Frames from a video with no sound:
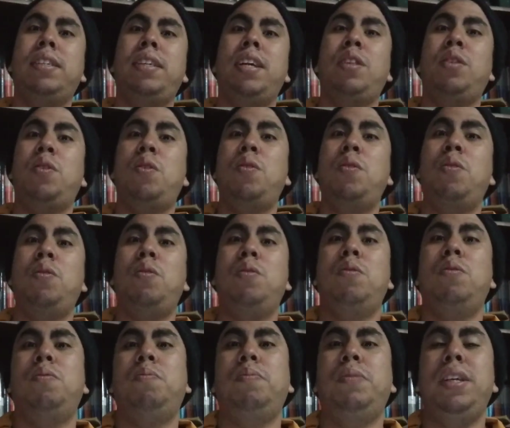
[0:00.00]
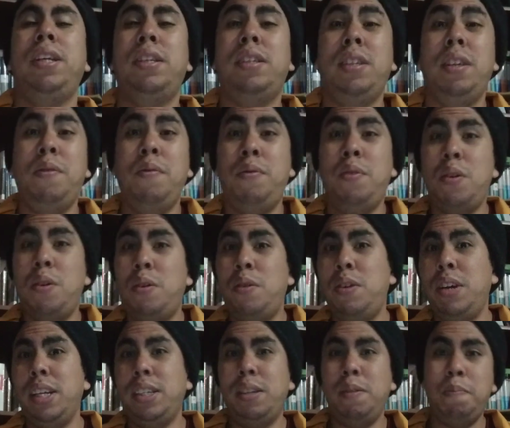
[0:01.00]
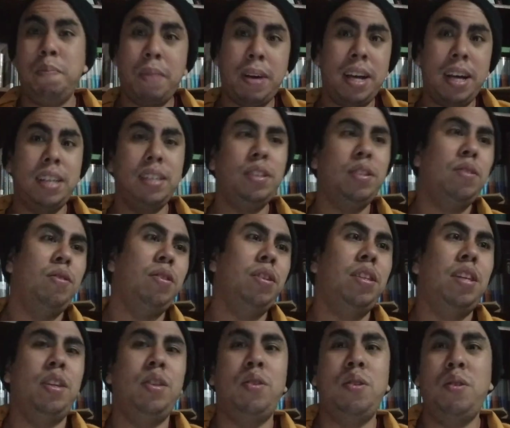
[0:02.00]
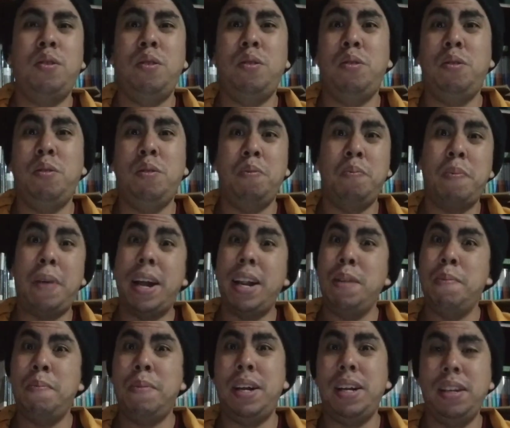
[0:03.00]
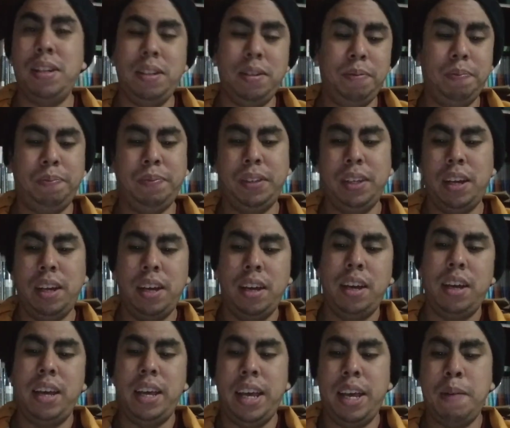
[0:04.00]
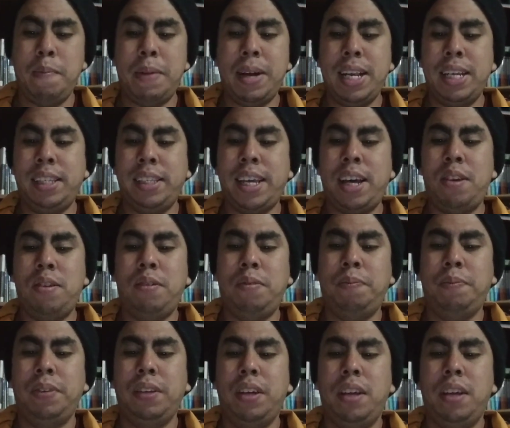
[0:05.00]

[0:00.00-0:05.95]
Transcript: está todo eh, sin flores, sin pasto, está todo mal, mal, en mal estado.